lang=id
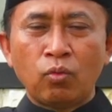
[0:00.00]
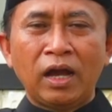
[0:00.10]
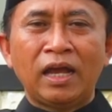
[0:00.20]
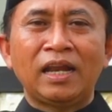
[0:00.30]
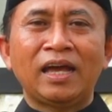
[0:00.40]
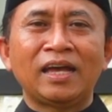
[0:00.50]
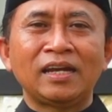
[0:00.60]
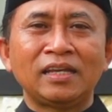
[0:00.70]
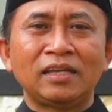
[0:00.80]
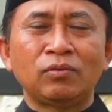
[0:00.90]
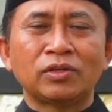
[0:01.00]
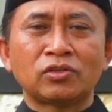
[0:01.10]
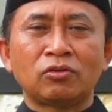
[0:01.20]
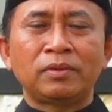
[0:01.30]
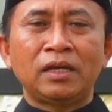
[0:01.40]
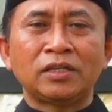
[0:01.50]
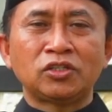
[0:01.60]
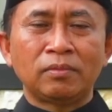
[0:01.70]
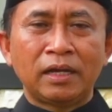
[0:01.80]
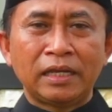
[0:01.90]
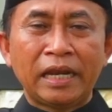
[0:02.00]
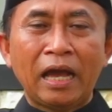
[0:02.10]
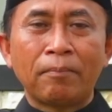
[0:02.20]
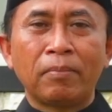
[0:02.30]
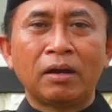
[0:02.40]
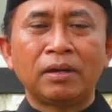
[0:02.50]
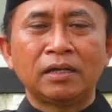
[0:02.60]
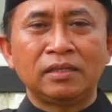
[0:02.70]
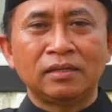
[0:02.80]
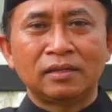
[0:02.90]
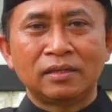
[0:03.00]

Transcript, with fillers: Wa ala ali wa sahbihi ajmain amma ba'da